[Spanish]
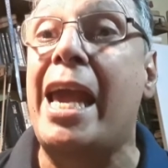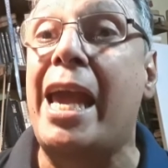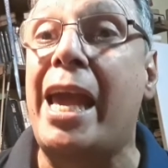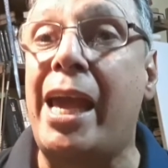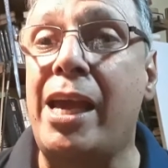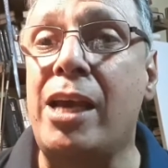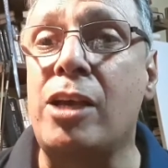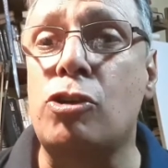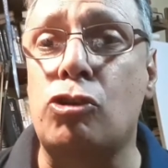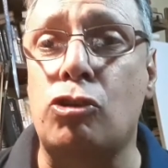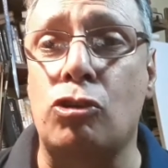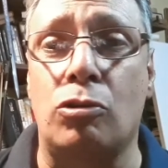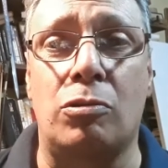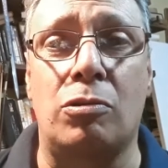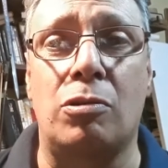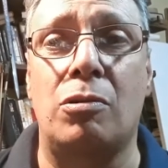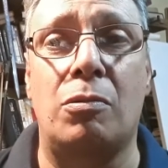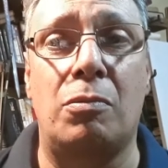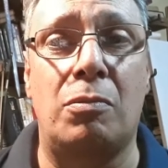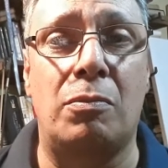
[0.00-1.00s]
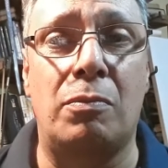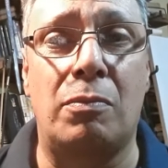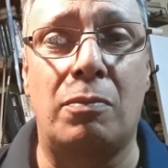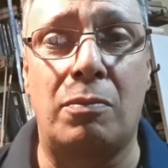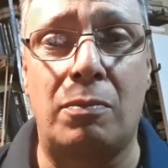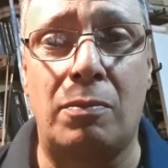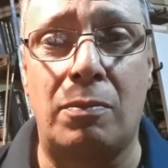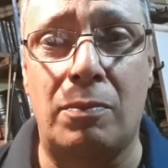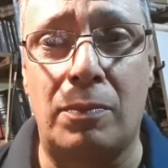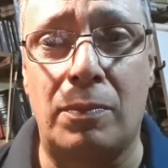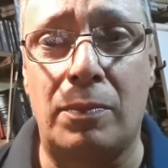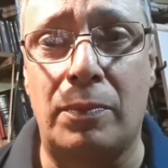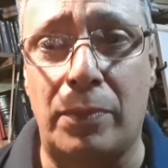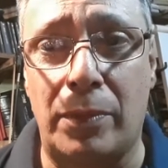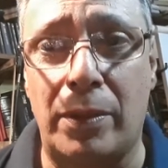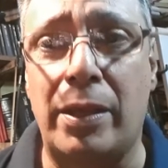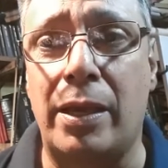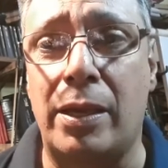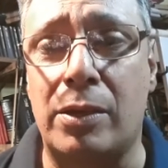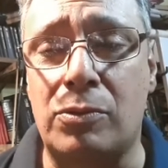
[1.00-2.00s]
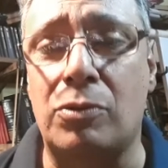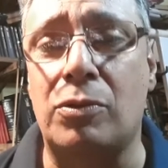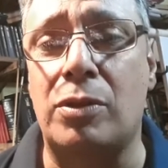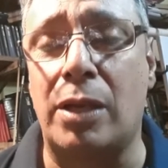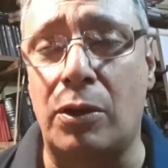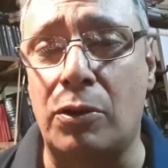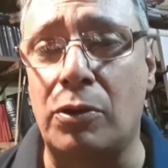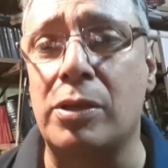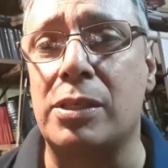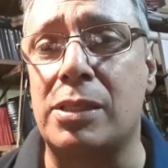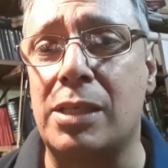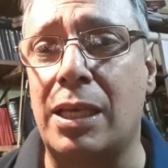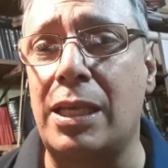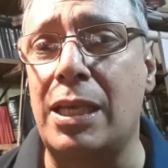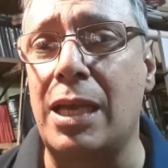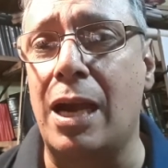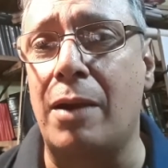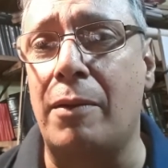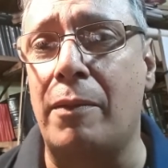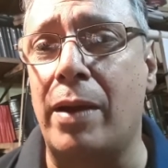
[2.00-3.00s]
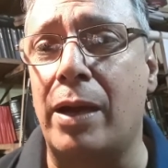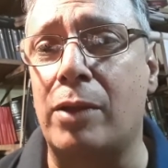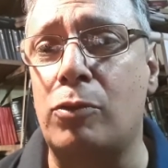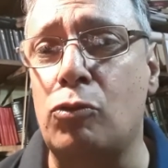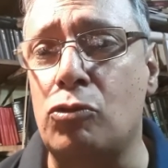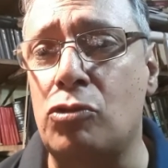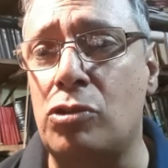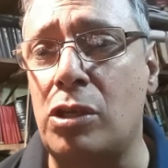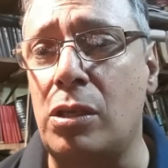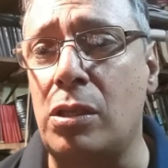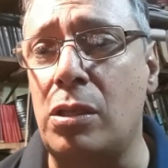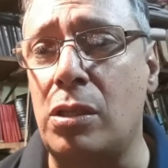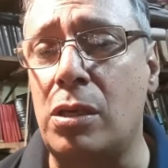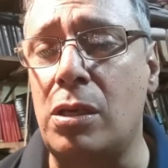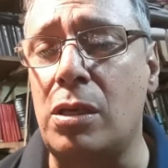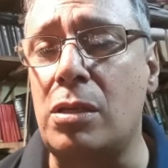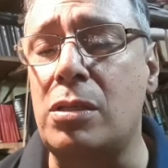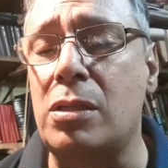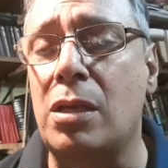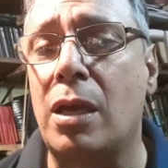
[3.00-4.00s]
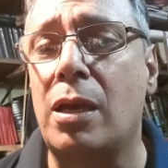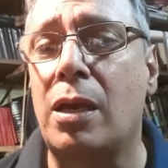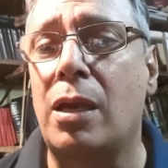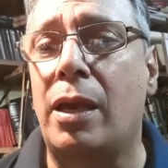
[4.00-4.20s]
Eso, y eso ya nos enseñaba Tucídides,